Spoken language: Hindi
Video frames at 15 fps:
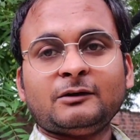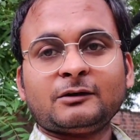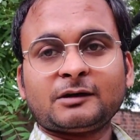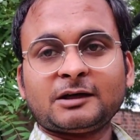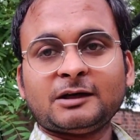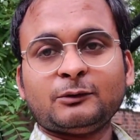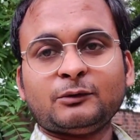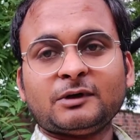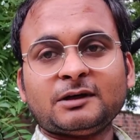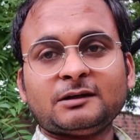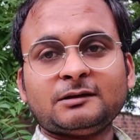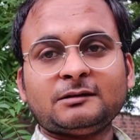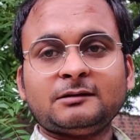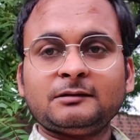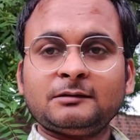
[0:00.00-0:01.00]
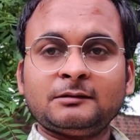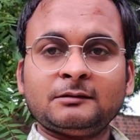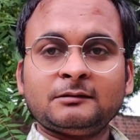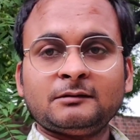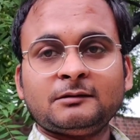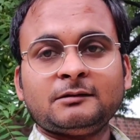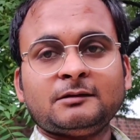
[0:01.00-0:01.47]
और क्या हुआ
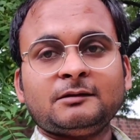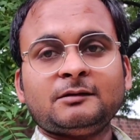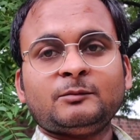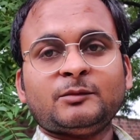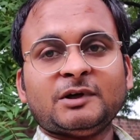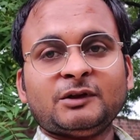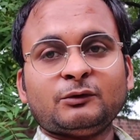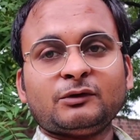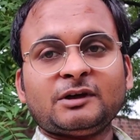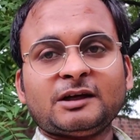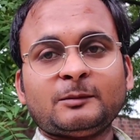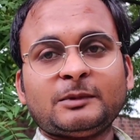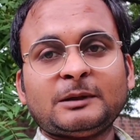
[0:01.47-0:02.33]
बंद हो गया